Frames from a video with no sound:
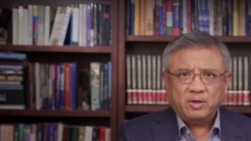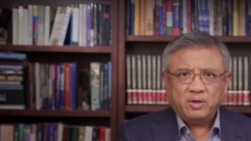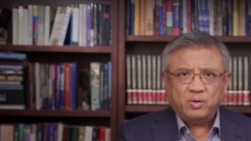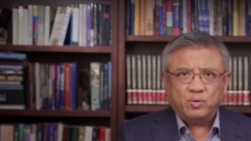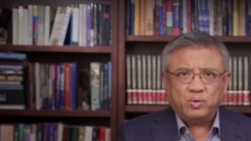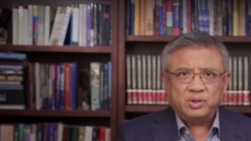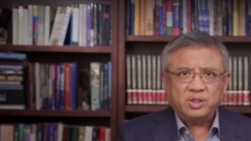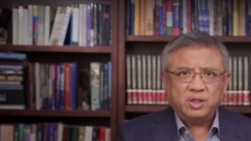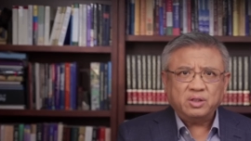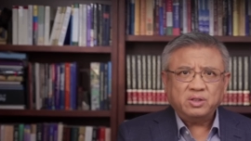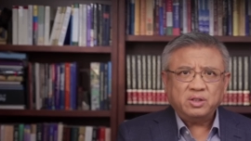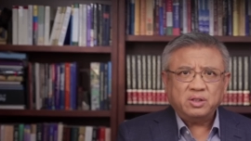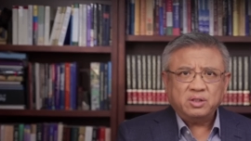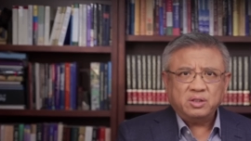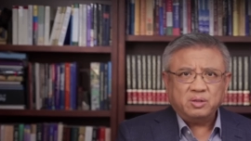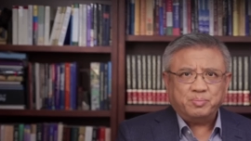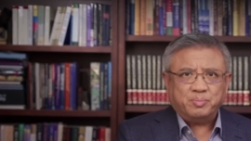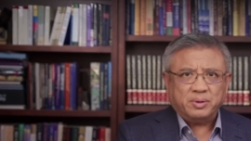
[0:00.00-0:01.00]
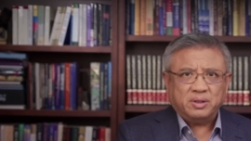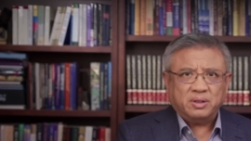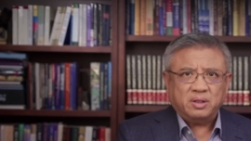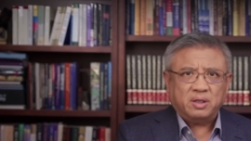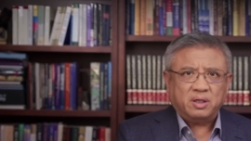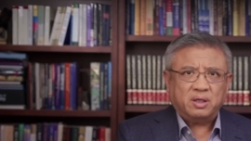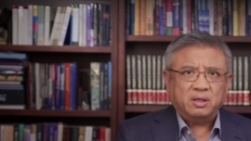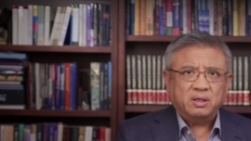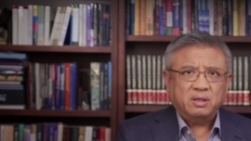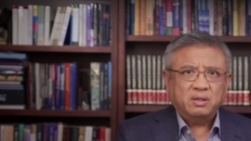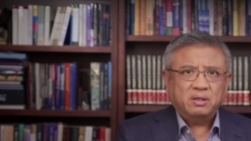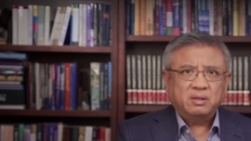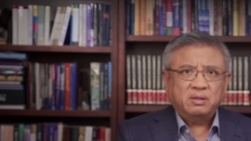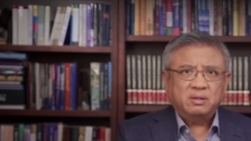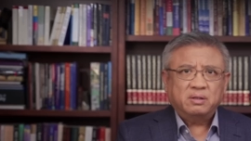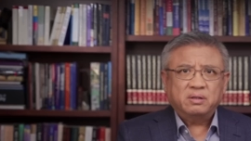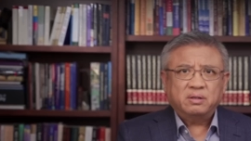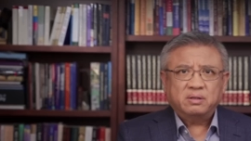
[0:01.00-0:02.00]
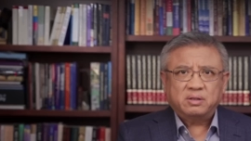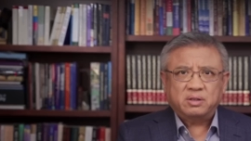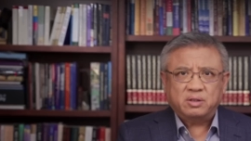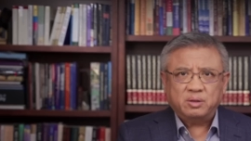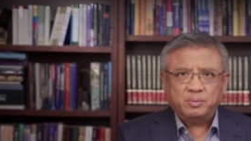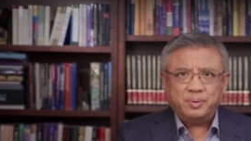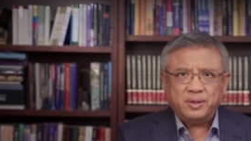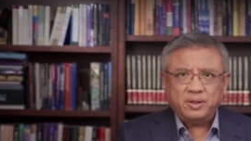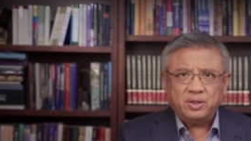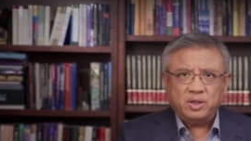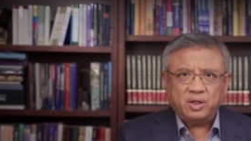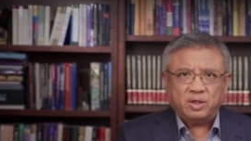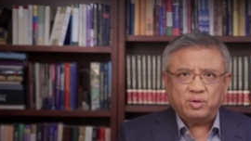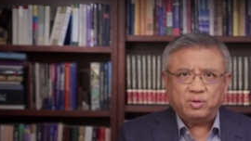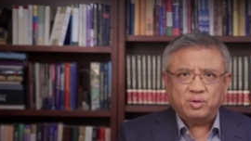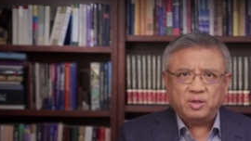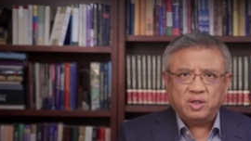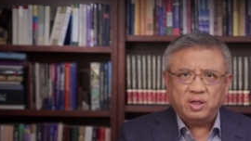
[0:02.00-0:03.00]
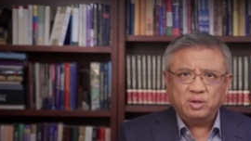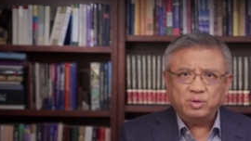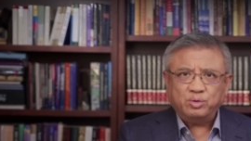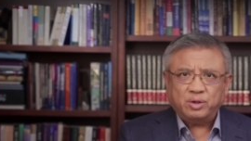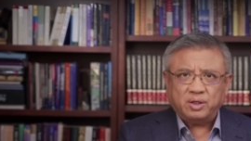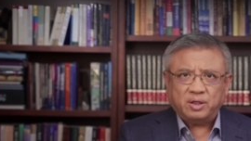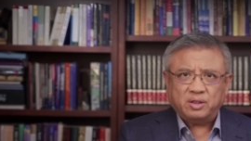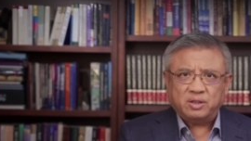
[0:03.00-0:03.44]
我相信日本的食品饮饮水、